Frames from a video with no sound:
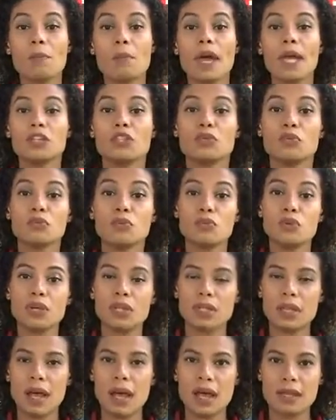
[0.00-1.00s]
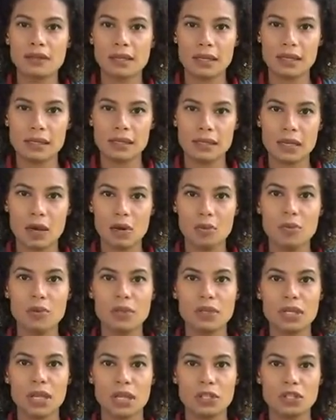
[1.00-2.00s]
pede muita atenção
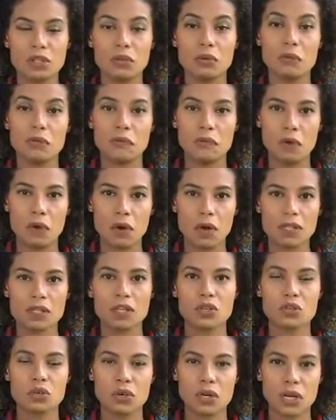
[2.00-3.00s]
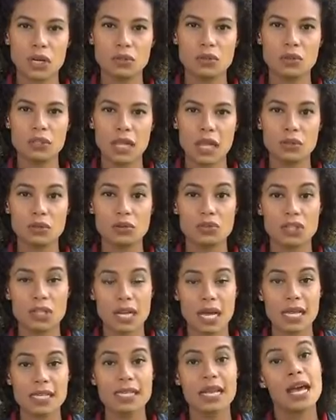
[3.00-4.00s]
por ter tido força jogando dentro de
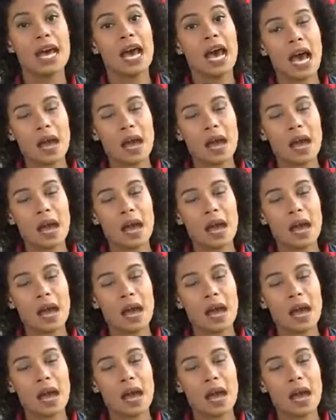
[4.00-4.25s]
casa,